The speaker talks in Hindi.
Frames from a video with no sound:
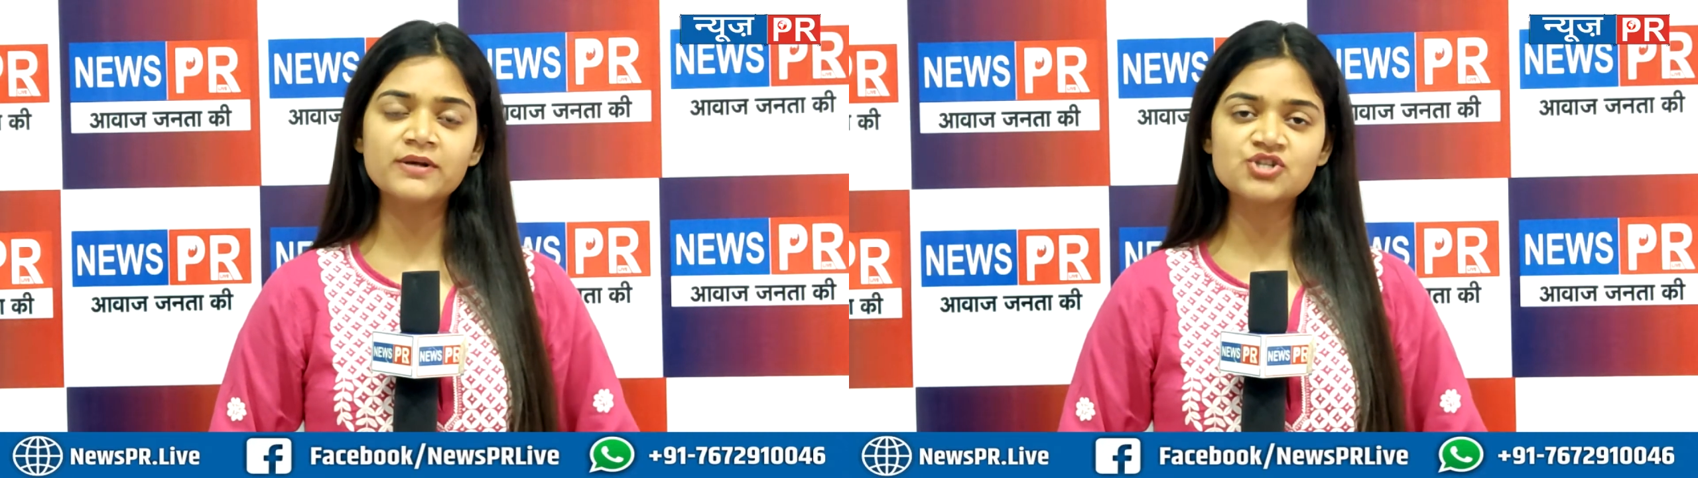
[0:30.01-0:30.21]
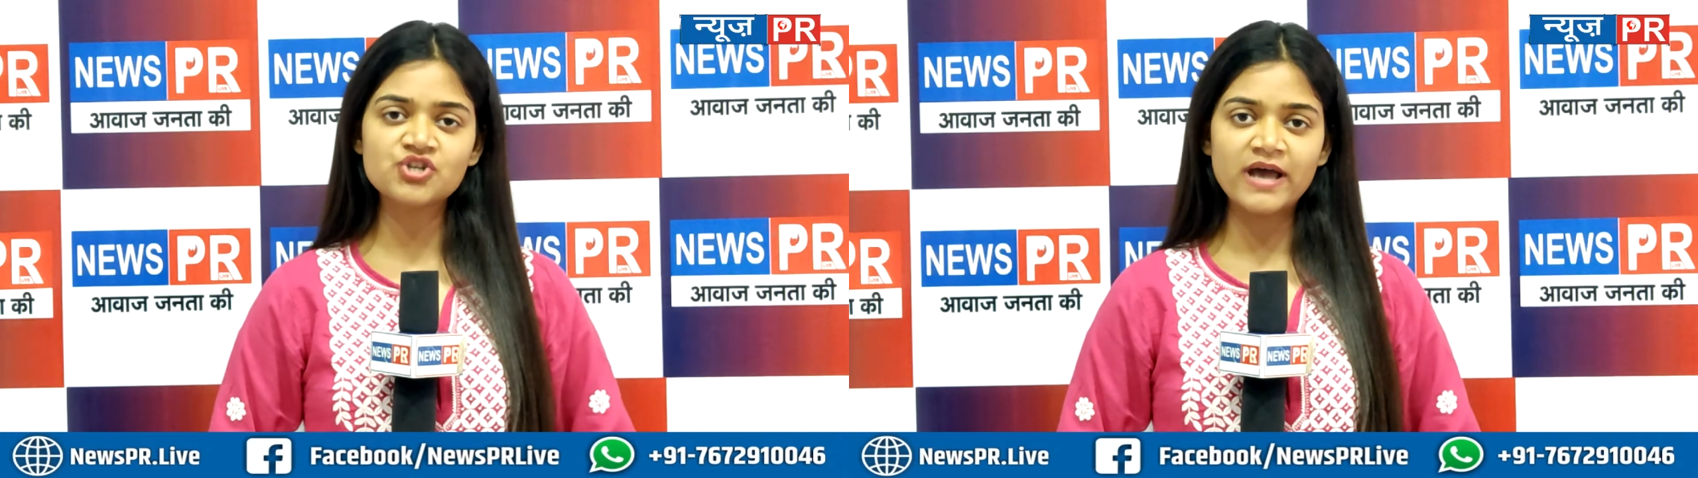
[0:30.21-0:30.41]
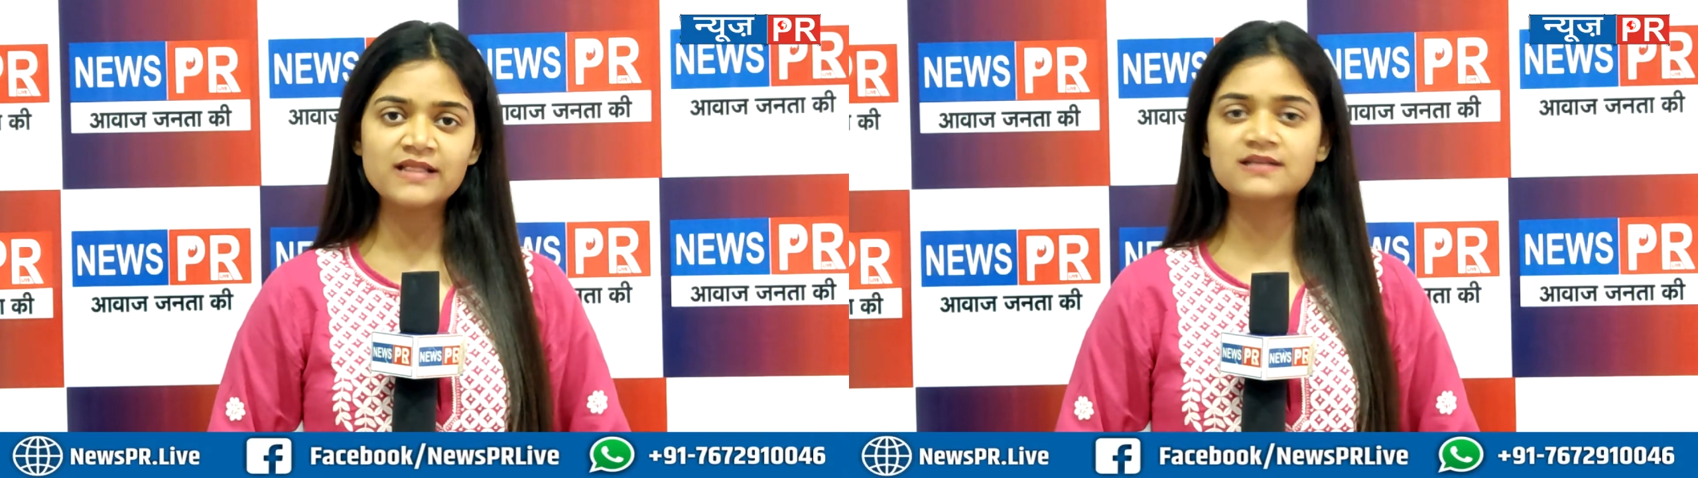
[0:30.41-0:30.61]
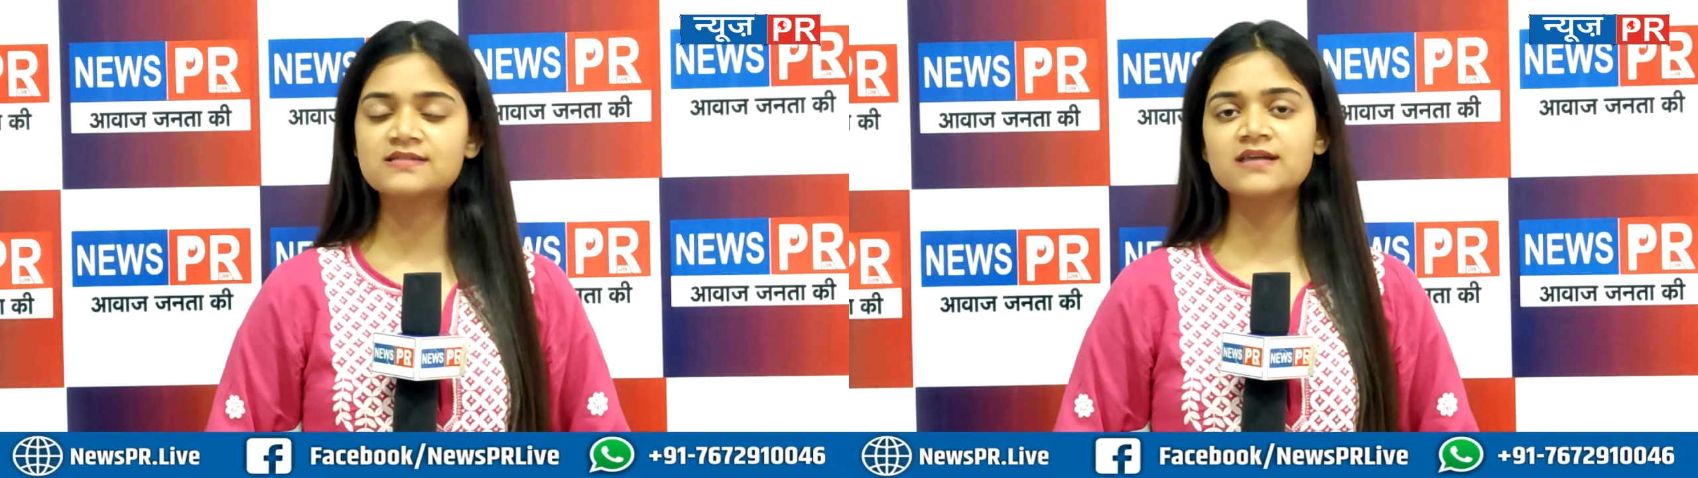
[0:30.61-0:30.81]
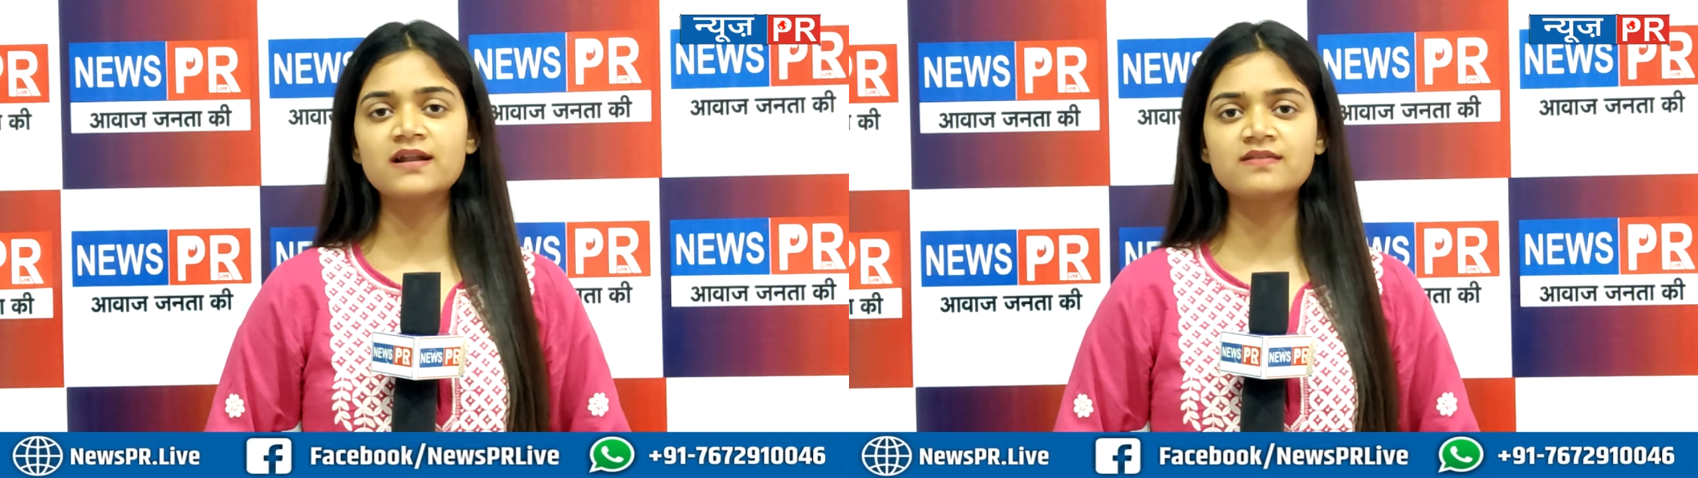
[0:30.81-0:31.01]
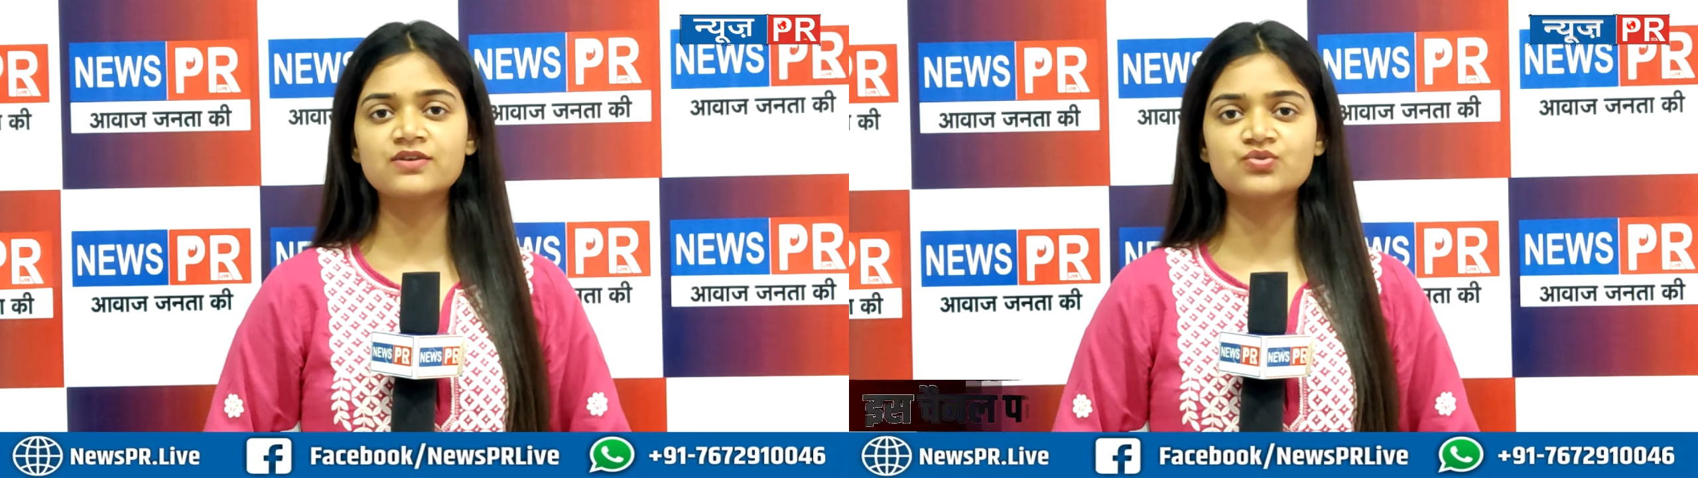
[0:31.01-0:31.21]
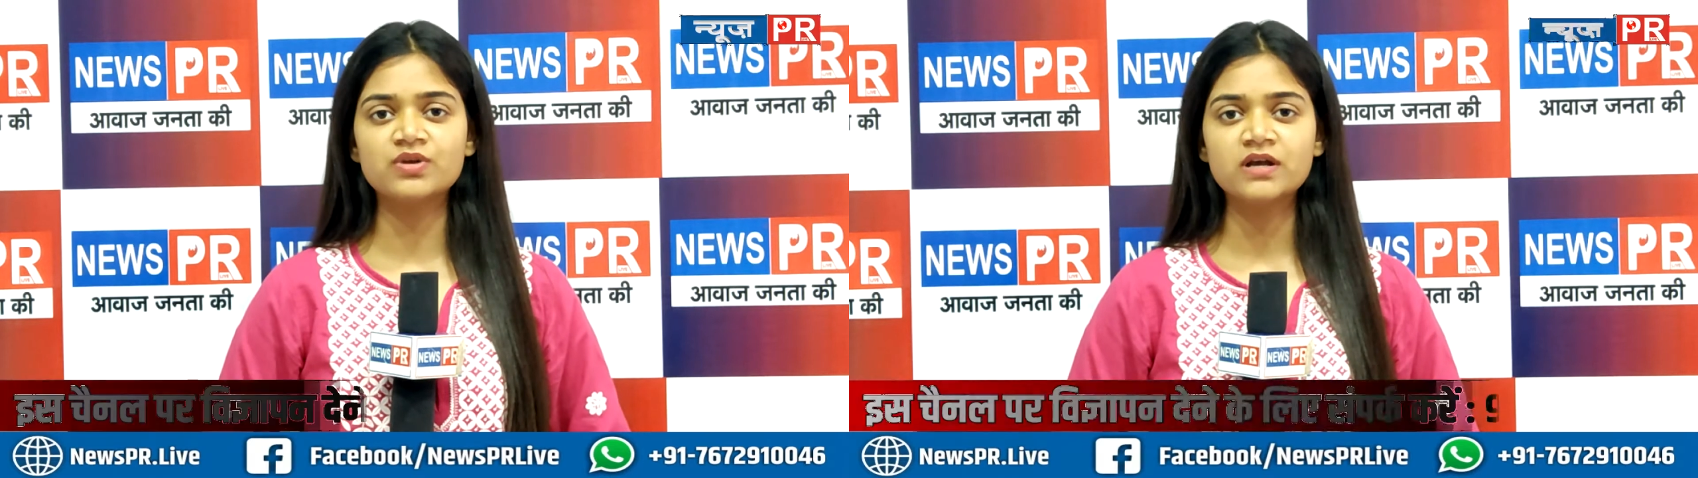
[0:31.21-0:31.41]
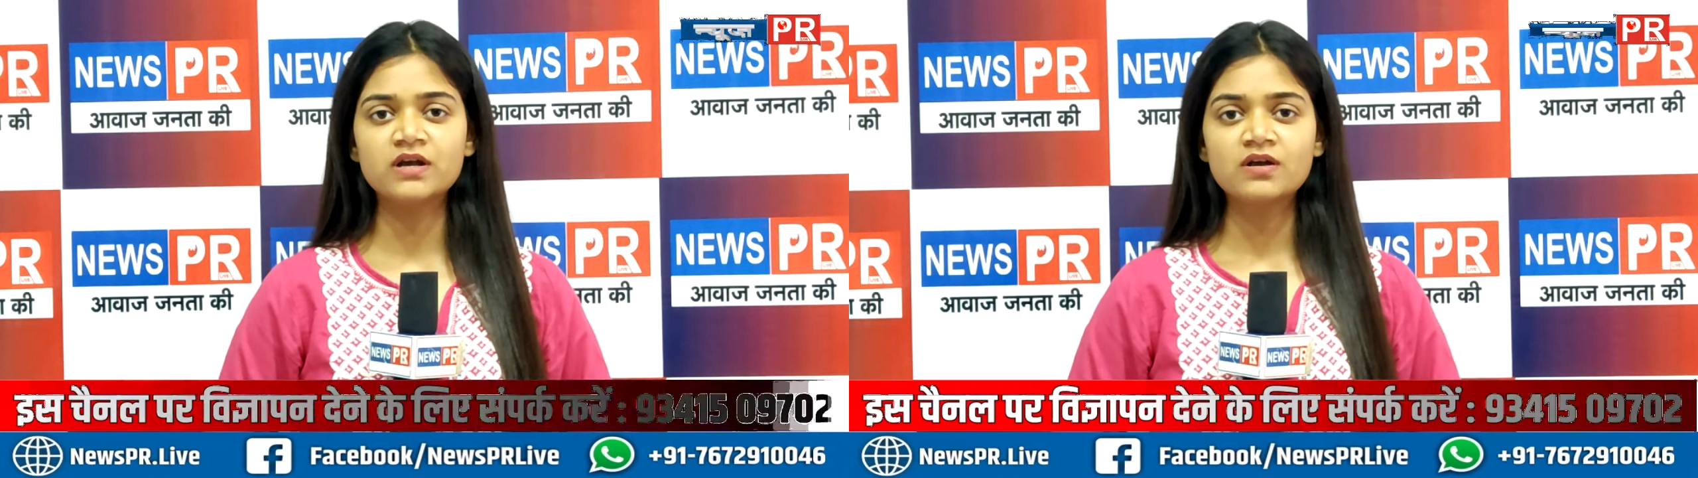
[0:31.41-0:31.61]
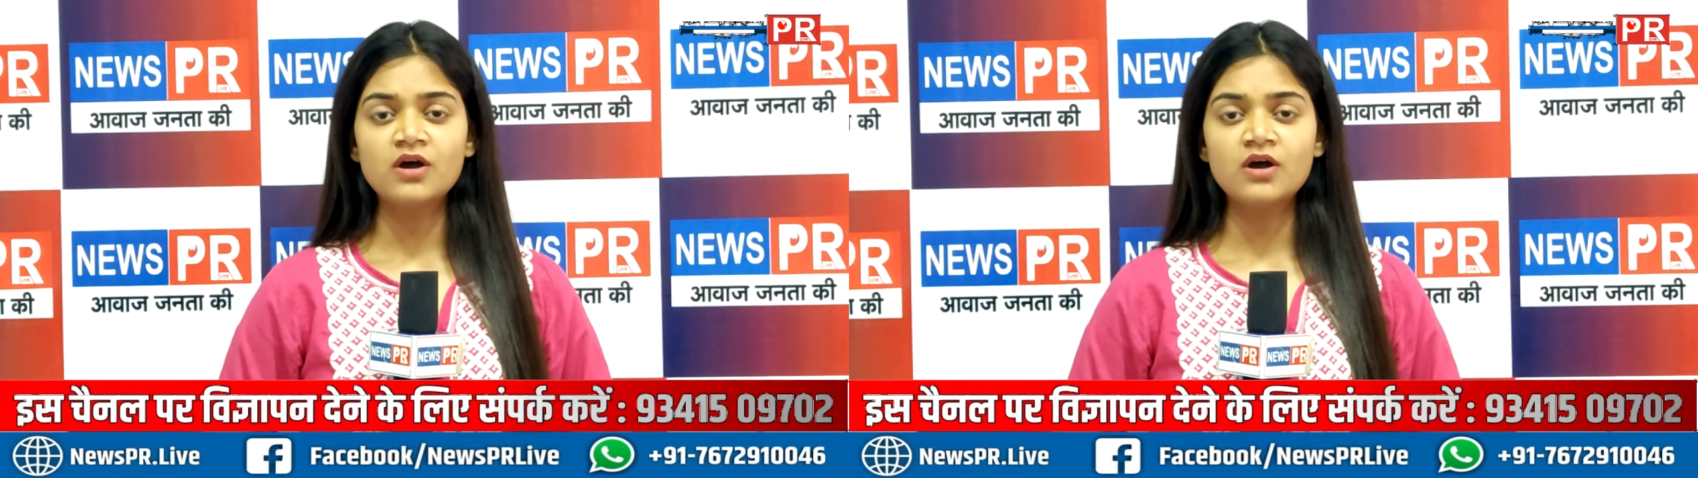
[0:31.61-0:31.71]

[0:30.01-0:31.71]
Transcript: पंचायत स्तर से जुड़ी